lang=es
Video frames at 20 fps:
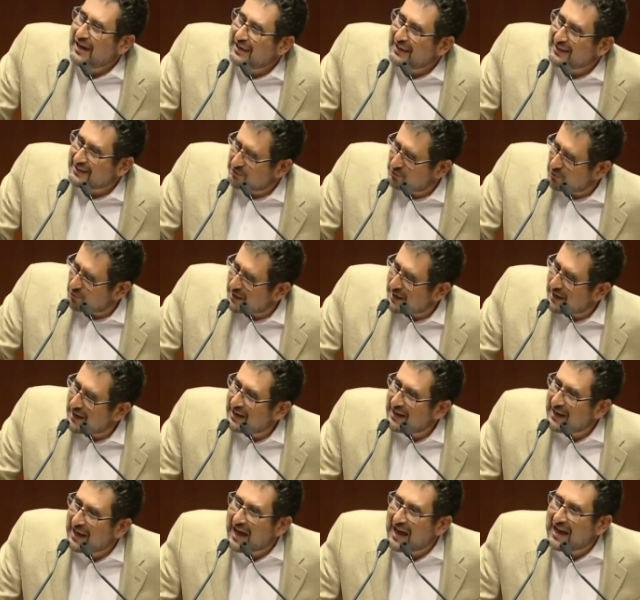
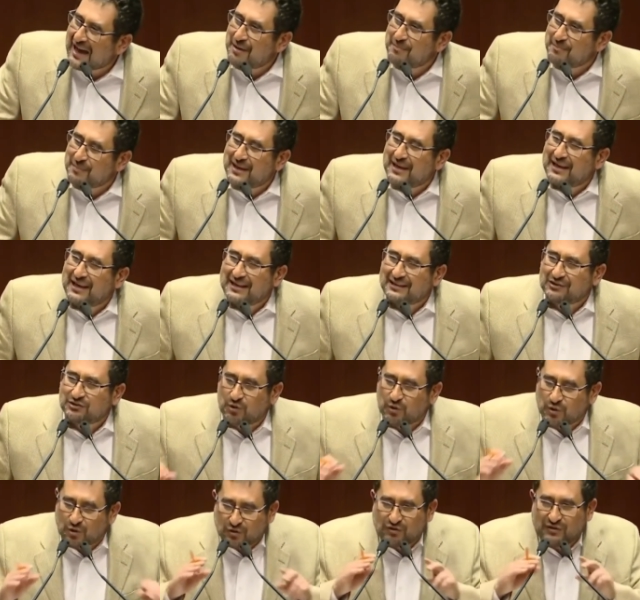electoral, hagan bien las
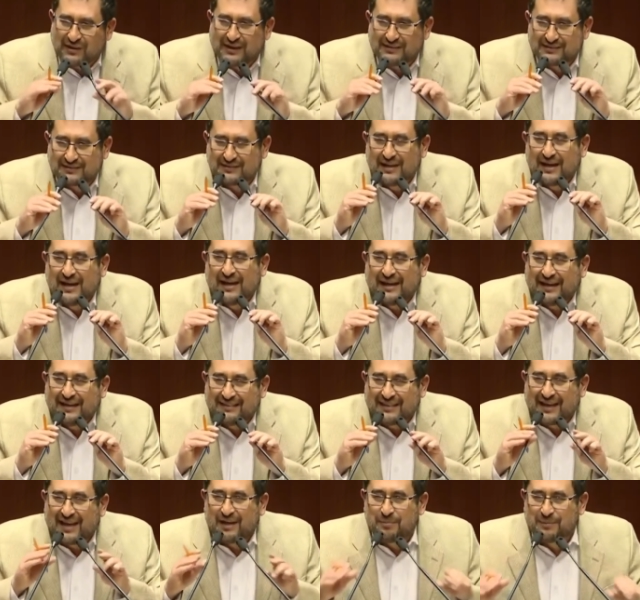cosas y
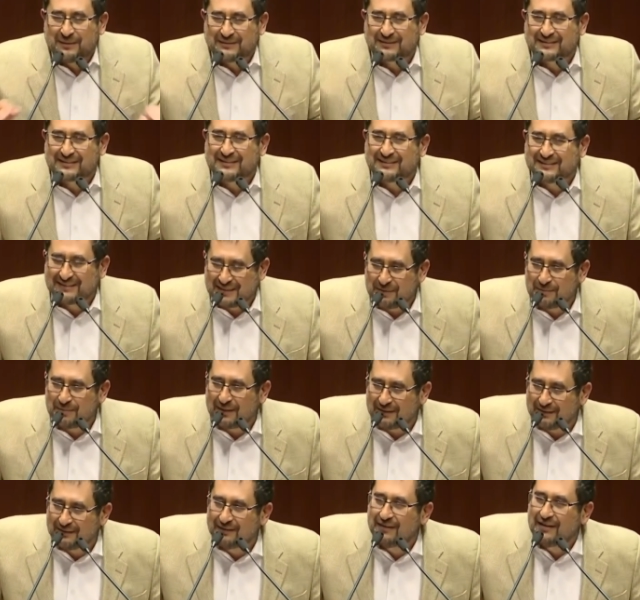tal vez
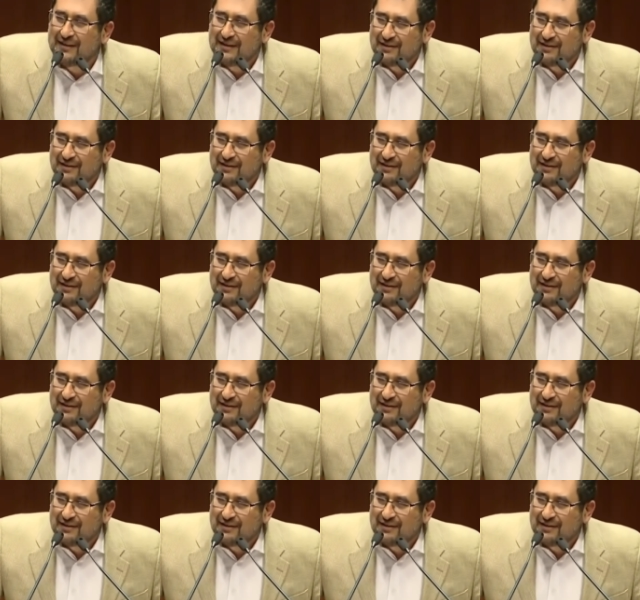reciban,